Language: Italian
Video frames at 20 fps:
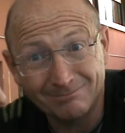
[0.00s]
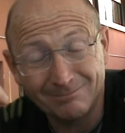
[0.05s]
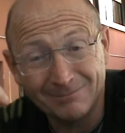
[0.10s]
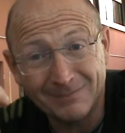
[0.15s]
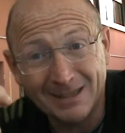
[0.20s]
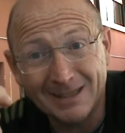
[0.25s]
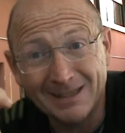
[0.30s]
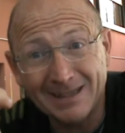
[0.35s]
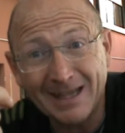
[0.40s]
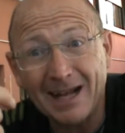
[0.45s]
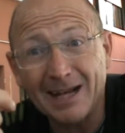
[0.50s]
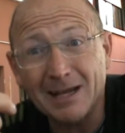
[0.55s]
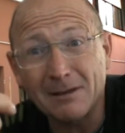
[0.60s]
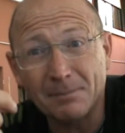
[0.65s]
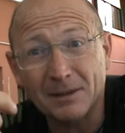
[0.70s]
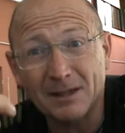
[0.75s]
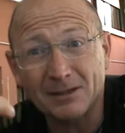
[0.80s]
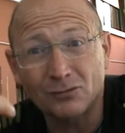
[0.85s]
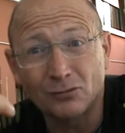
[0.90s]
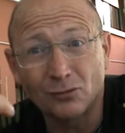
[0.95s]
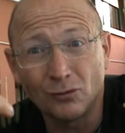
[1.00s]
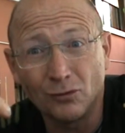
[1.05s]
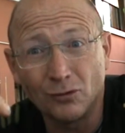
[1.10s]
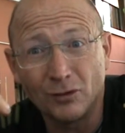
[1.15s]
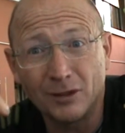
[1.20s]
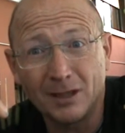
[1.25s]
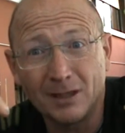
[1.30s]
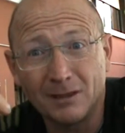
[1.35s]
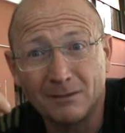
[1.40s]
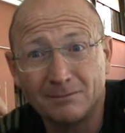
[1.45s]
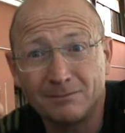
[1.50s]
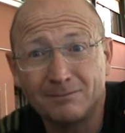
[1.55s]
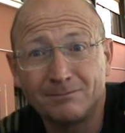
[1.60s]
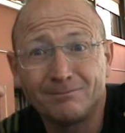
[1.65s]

di tali persone,